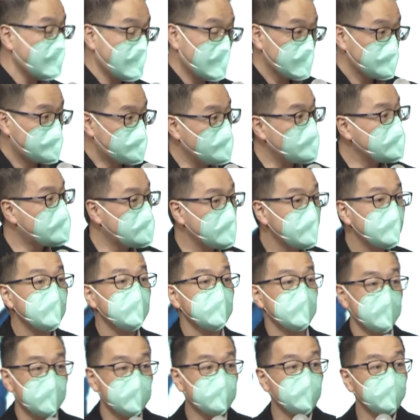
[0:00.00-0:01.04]
说真的，
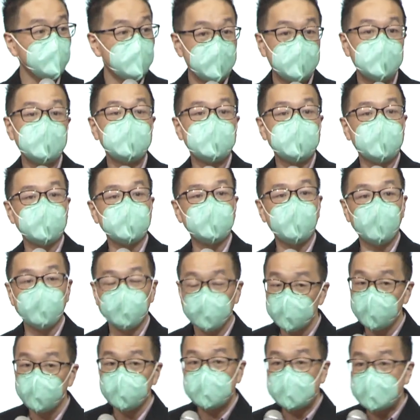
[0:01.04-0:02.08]
也就影响到了
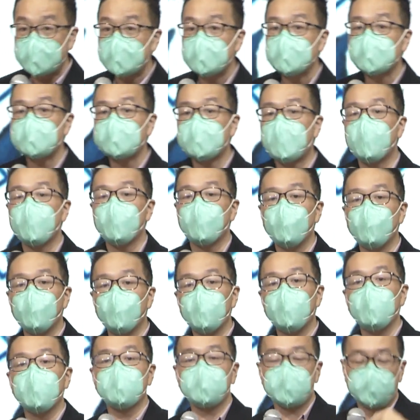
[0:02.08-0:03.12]
到现在，
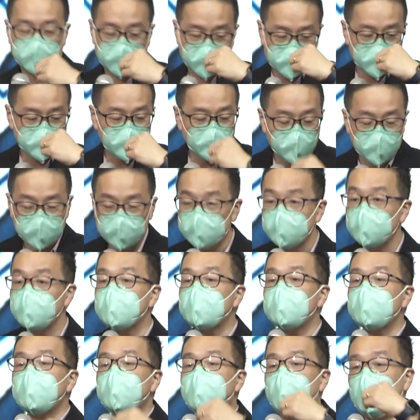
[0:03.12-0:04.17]
我跟我哥
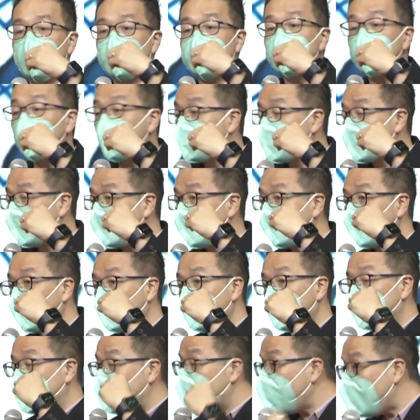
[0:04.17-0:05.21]
哥还有
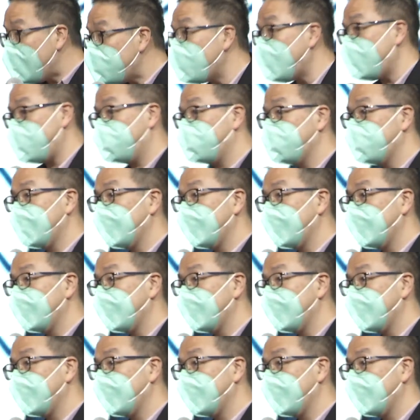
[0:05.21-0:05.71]
我的妹妹，